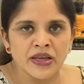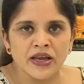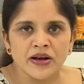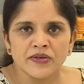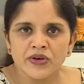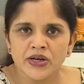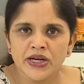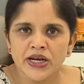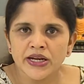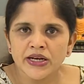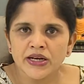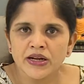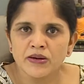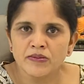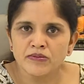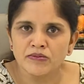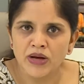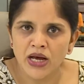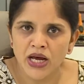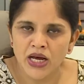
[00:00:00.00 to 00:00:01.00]
ఎవరైనా
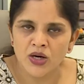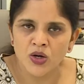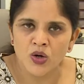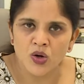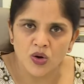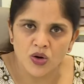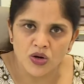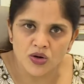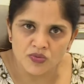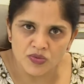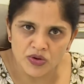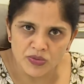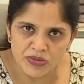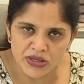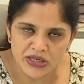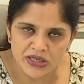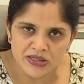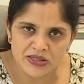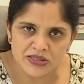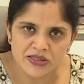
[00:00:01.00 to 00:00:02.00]
మ్యాన్ ఆర్
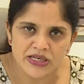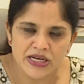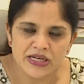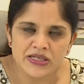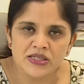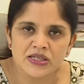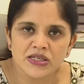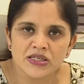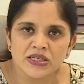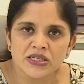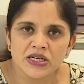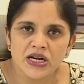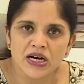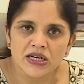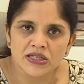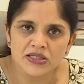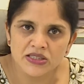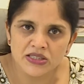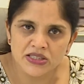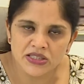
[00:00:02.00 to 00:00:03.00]
ఉమెన్ సెక్స్
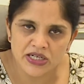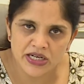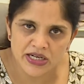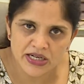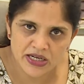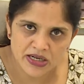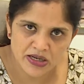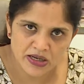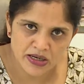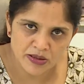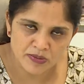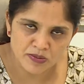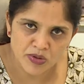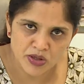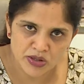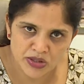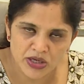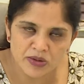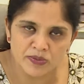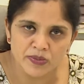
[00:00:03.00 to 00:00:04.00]
స్టార్ట్ చేయటం
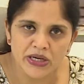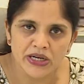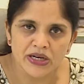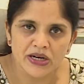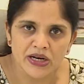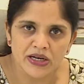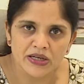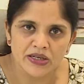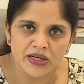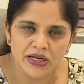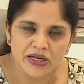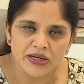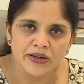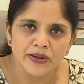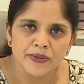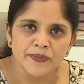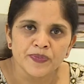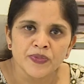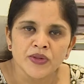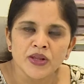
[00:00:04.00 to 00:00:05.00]
మొదలు పెట్టాక
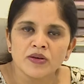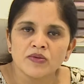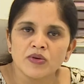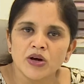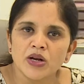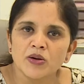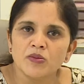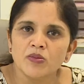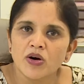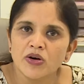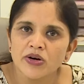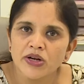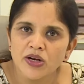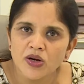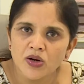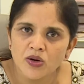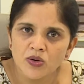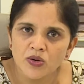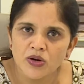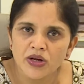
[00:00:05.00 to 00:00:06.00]
వాళ్ళ
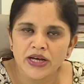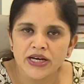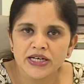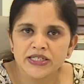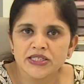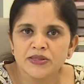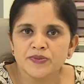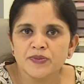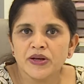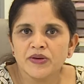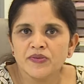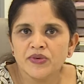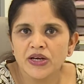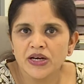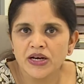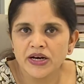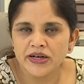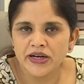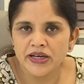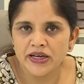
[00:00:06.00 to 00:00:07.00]
బాడీలో హెచ్పివి
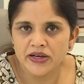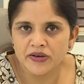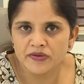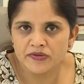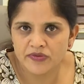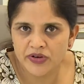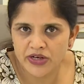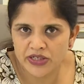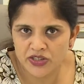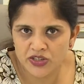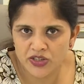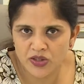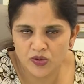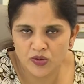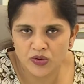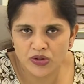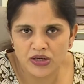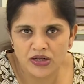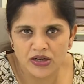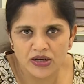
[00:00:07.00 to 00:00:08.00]
అనే ఇన్ఫెక్షన్
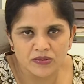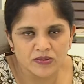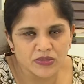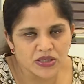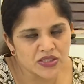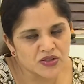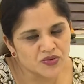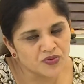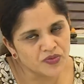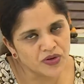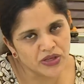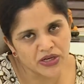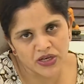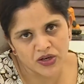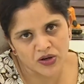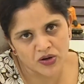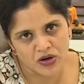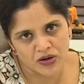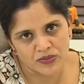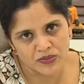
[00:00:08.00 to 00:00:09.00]
ఉండటం ఇస్ వెరీ
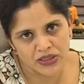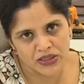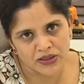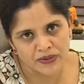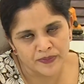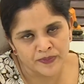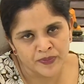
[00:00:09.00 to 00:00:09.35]
కామన్